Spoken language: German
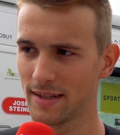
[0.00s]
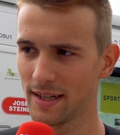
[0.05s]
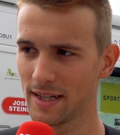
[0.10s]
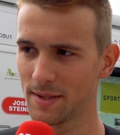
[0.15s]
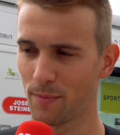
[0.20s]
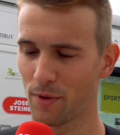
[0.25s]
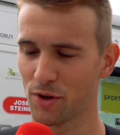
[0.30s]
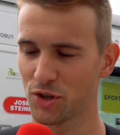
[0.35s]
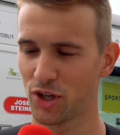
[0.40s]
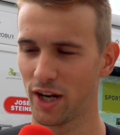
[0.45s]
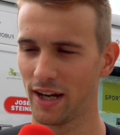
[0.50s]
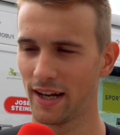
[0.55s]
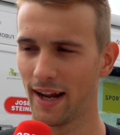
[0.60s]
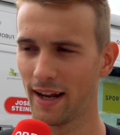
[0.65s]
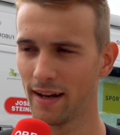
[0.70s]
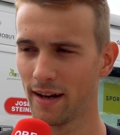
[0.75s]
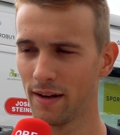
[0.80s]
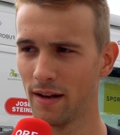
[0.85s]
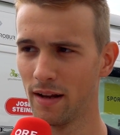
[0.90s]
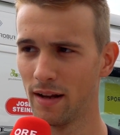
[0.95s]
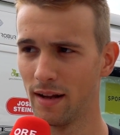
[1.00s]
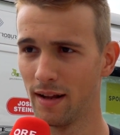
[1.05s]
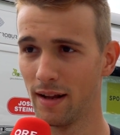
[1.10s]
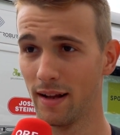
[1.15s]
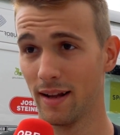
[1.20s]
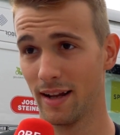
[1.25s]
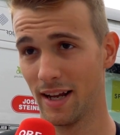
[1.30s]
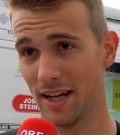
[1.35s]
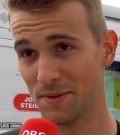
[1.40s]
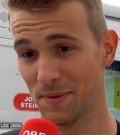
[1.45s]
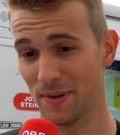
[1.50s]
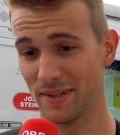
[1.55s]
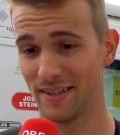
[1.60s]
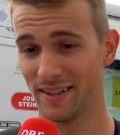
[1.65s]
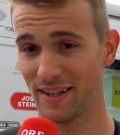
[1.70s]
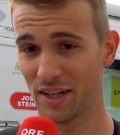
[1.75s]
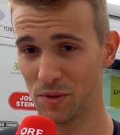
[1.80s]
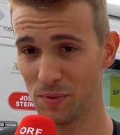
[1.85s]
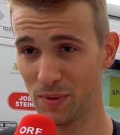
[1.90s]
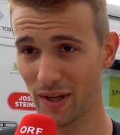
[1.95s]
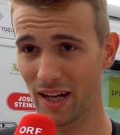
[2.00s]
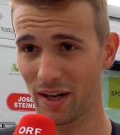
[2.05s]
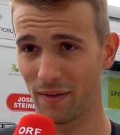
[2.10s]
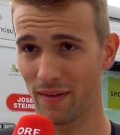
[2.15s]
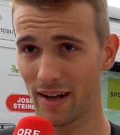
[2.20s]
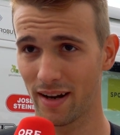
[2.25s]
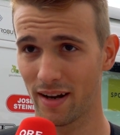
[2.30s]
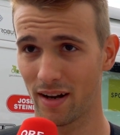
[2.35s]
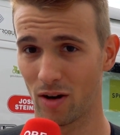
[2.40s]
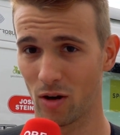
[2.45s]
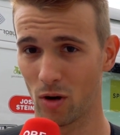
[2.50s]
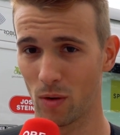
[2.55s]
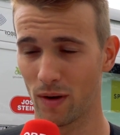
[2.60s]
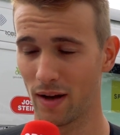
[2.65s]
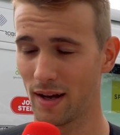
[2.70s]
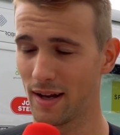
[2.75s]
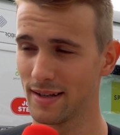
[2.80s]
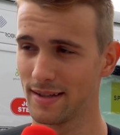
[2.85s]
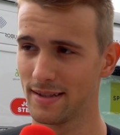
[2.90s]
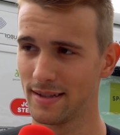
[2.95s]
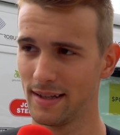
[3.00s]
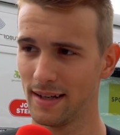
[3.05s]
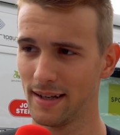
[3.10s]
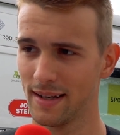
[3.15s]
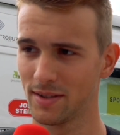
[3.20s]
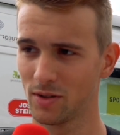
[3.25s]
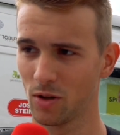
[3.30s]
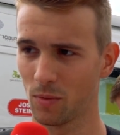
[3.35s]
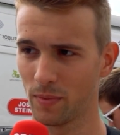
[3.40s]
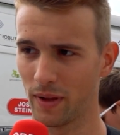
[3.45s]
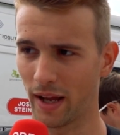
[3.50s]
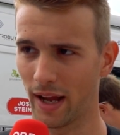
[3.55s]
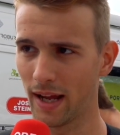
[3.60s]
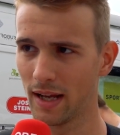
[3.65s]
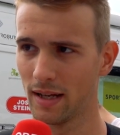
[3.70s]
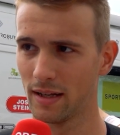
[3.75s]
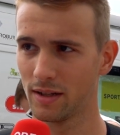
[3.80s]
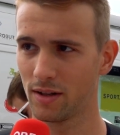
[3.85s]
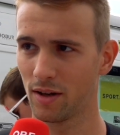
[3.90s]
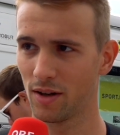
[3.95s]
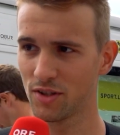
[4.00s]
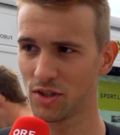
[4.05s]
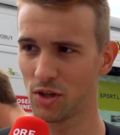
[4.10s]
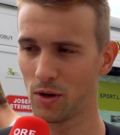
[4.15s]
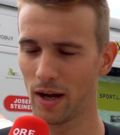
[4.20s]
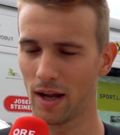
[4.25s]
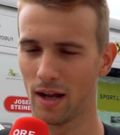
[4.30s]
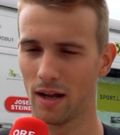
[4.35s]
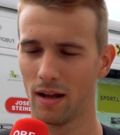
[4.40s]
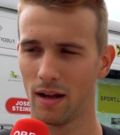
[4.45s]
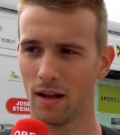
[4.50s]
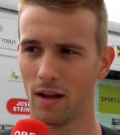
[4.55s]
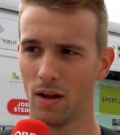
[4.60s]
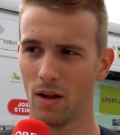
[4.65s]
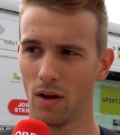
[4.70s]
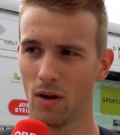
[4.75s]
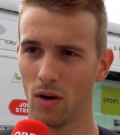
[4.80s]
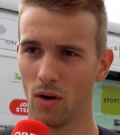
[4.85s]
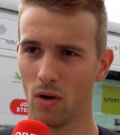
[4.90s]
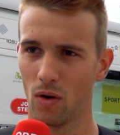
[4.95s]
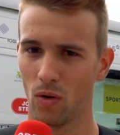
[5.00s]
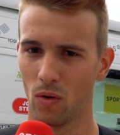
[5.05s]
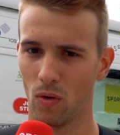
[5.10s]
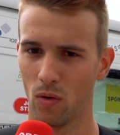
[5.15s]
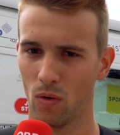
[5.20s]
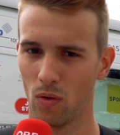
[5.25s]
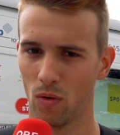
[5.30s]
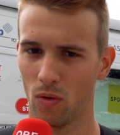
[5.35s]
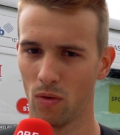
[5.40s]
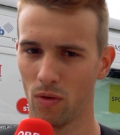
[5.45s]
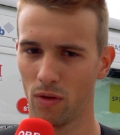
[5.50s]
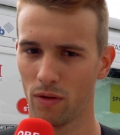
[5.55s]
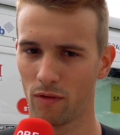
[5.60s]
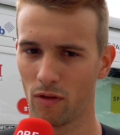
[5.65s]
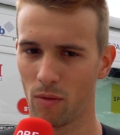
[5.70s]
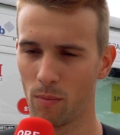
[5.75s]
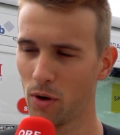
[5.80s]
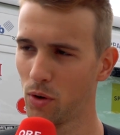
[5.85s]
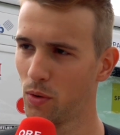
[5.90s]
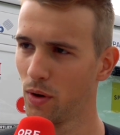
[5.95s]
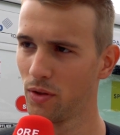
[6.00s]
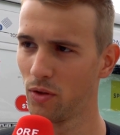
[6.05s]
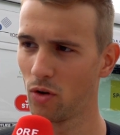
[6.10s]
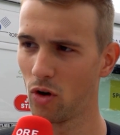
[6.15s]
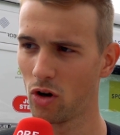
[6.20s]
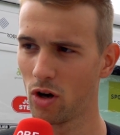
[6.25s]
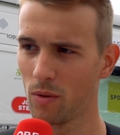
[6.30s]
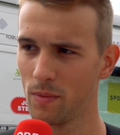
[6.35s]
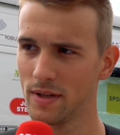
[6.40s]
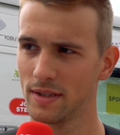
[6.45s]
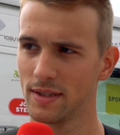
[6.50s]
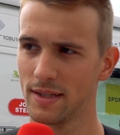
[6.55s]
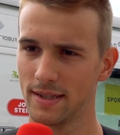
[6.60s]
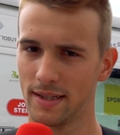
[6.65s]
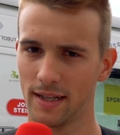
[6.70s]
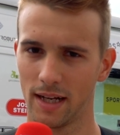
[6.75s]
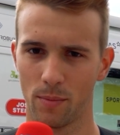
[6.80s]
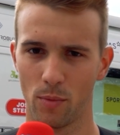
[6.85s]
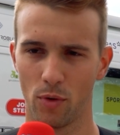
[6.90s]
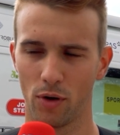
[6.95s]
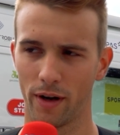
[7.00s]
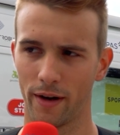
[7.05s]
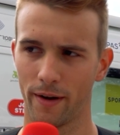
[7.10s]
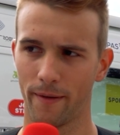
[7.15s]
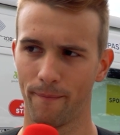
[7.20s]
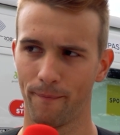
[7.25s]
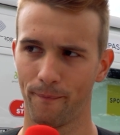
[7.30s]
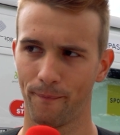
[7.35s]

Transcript: sechs Mann stellen können. Es wird sicher schwierig werden, aber das Ziel ist Top 3, ganz klar. Und wenn wir einen guten Tag haben, ist das sicher möglich.